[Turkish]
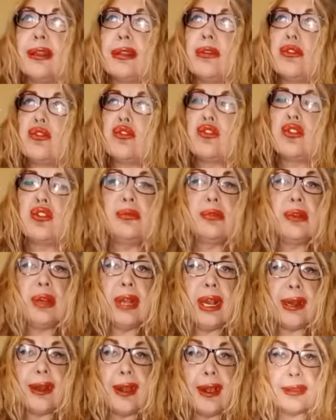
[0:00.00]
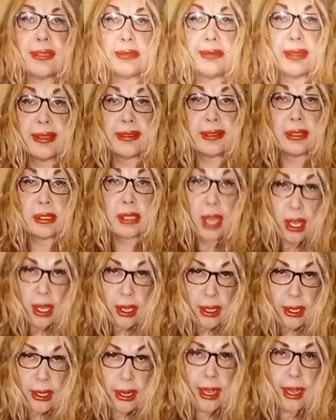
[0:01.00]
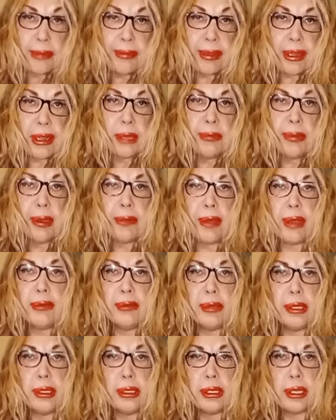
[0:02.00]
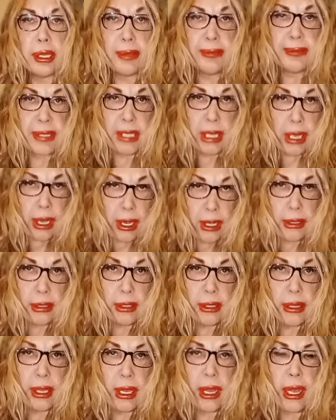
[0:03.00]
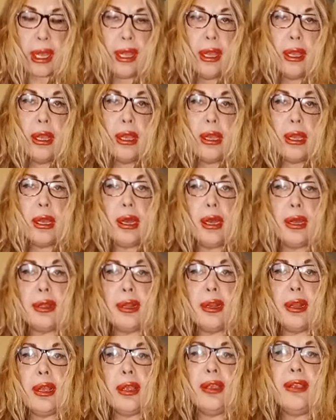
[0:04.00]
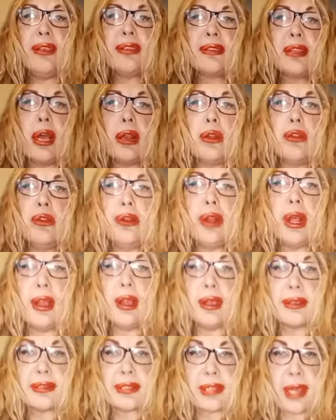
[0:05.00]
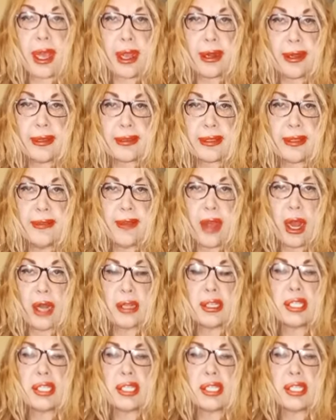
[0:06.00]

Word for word: da uzun ömürler nasip etsin. Rahmetli babam e, imza attı da Adana İhsan Önal Hastanesi vardı.